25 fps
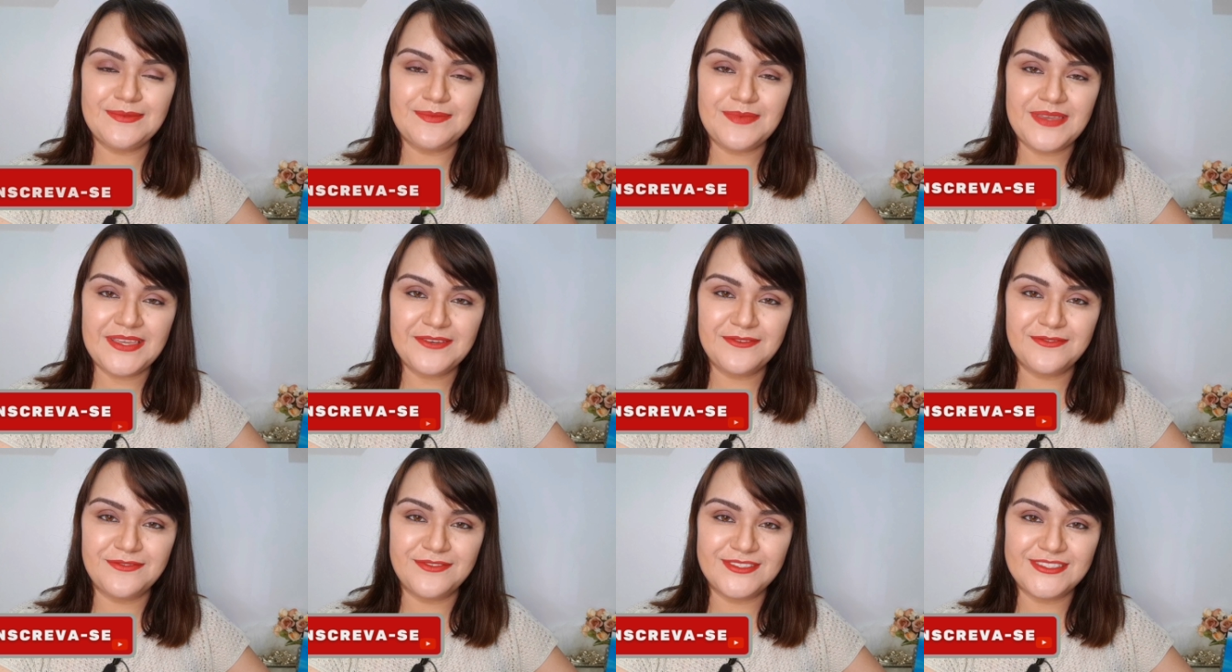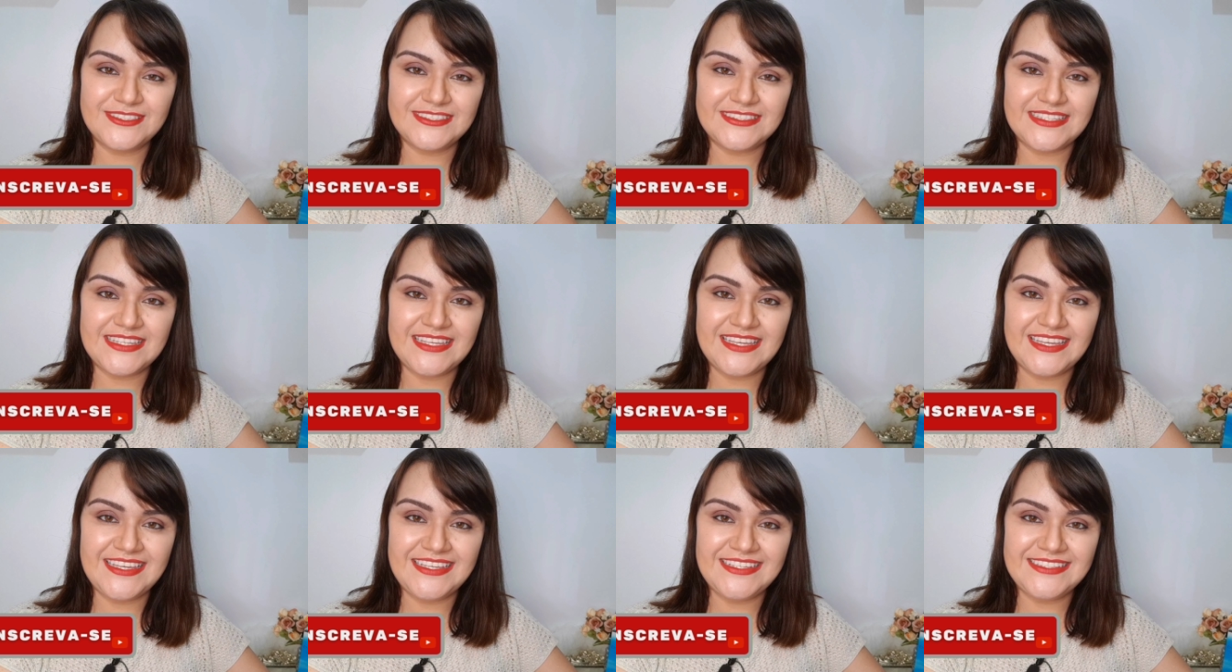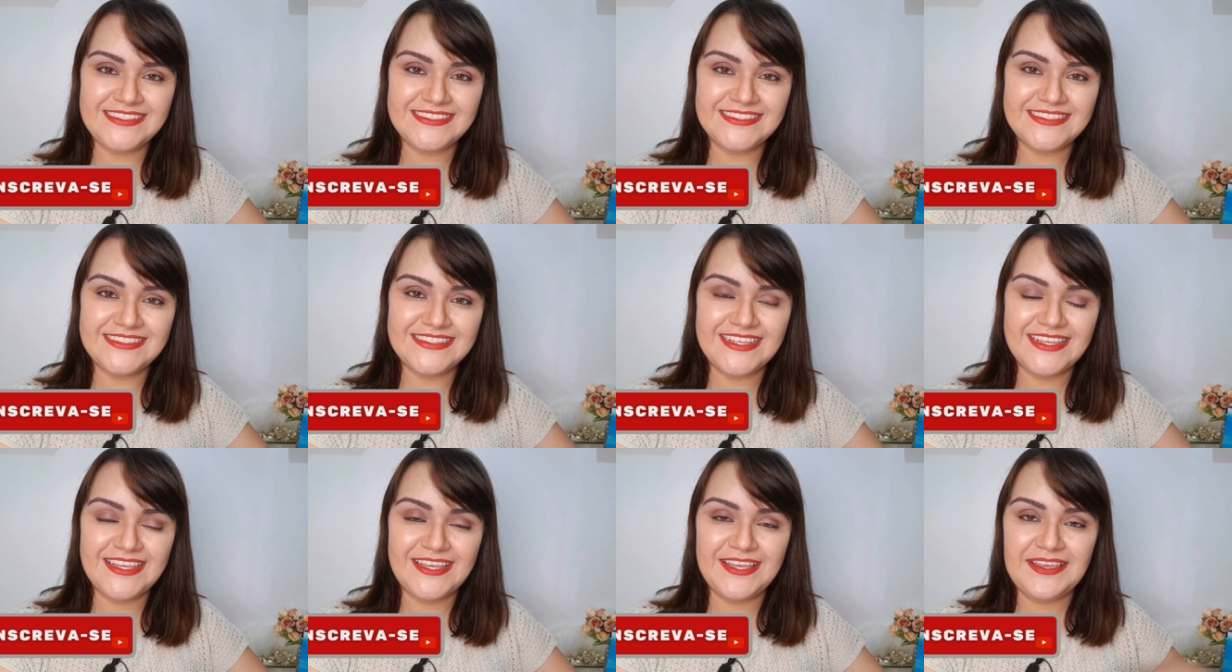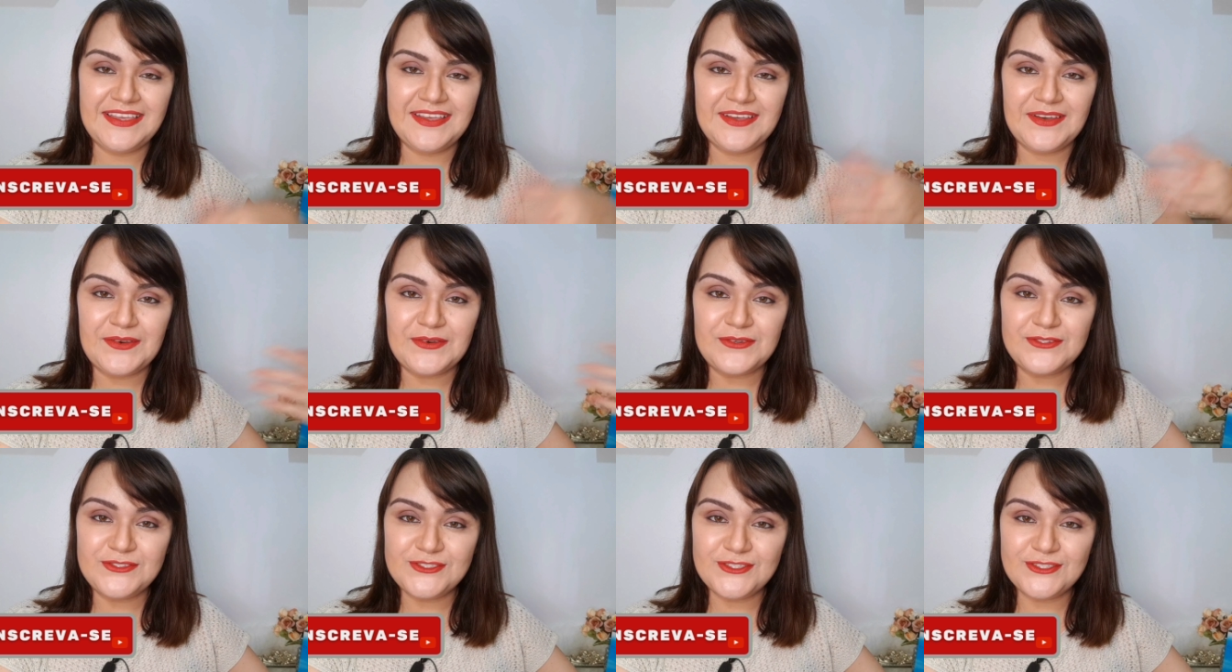tudo bem com vocês?
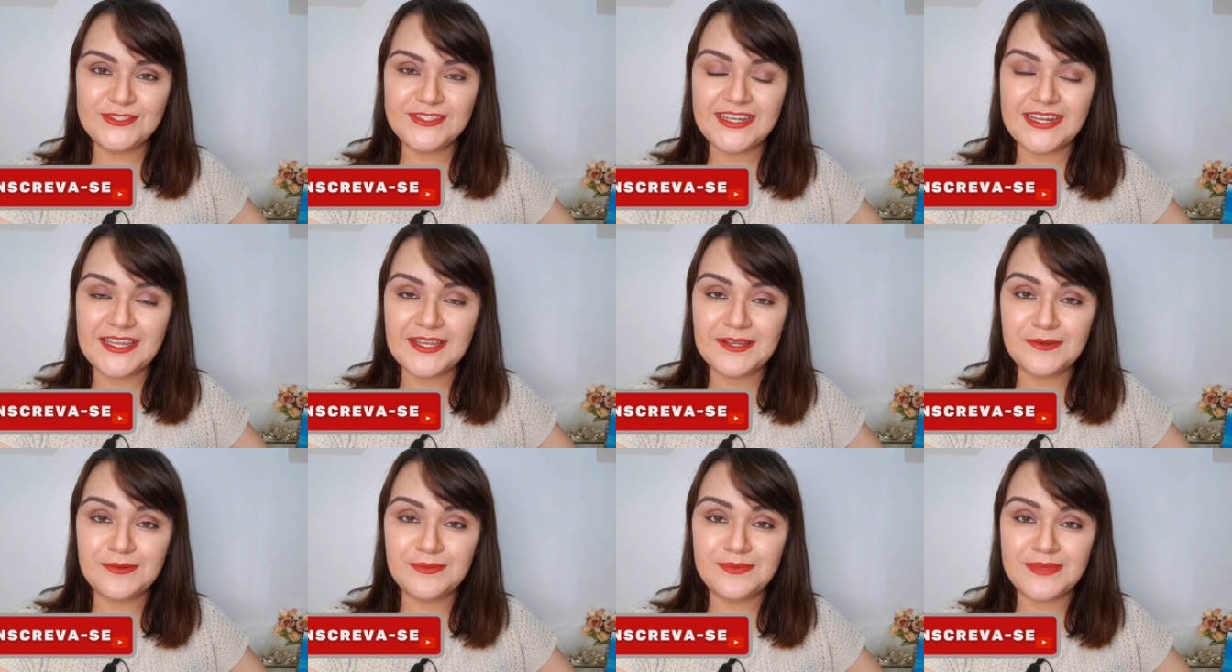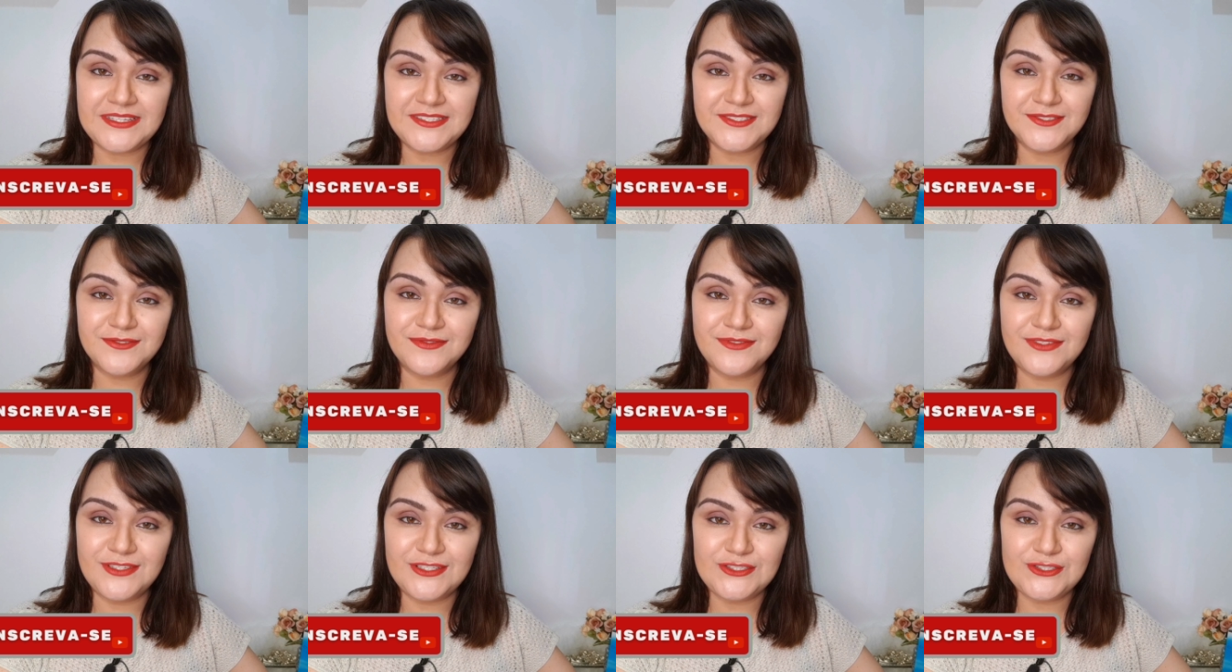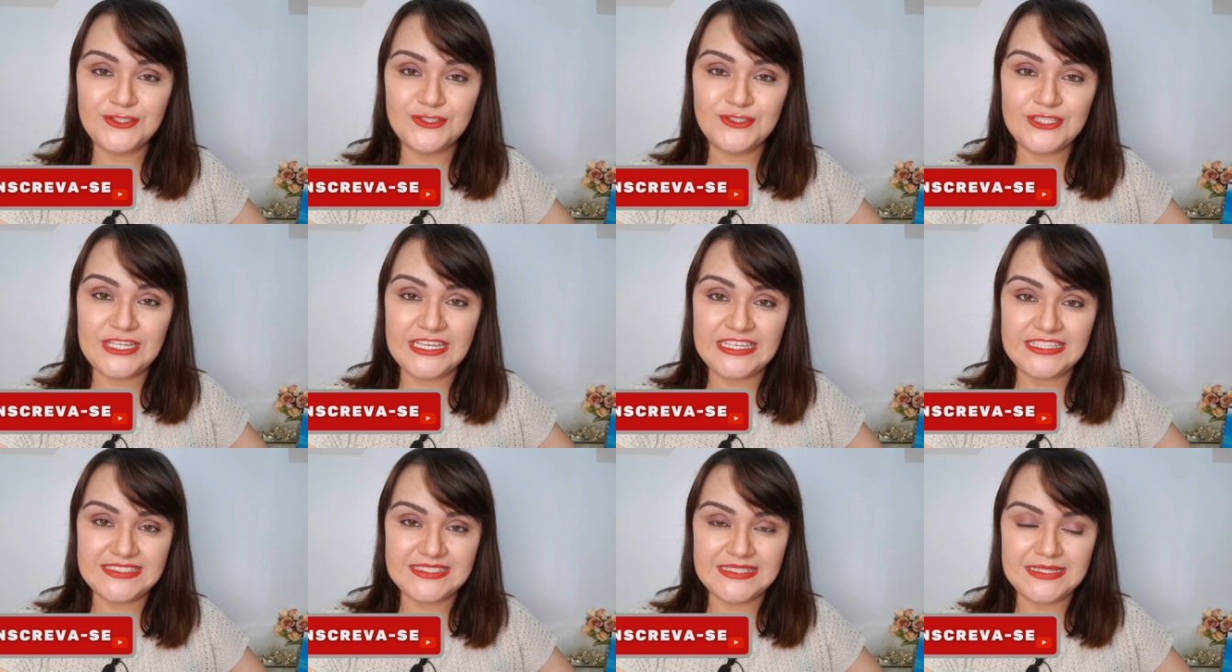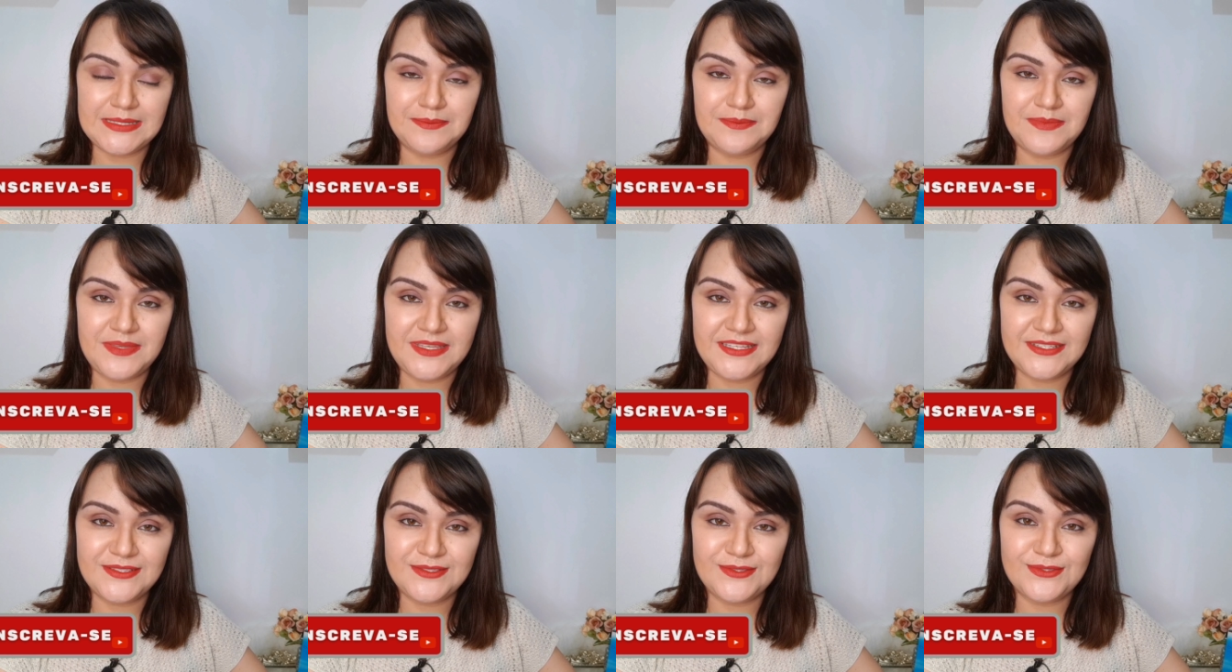Hoje eu trago mais um vídeo de
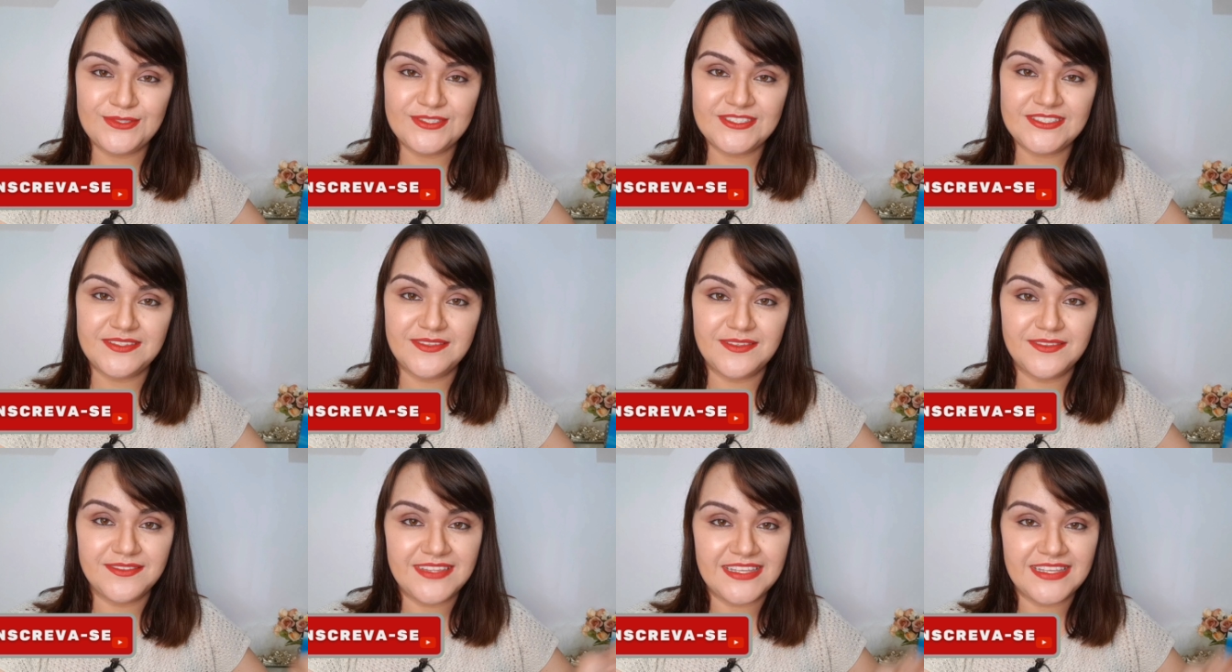recebidos,